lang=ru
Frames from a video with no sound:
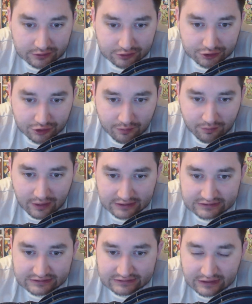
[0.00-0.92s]
то, что
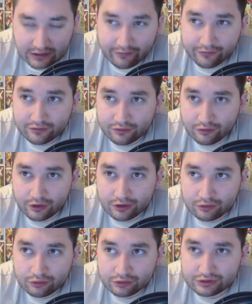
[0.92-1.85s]
бакс стал стоить,
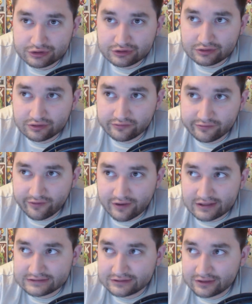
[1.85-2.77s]
но вот в два
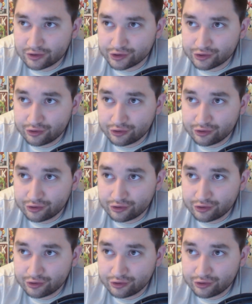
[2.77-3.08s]
раза дороже.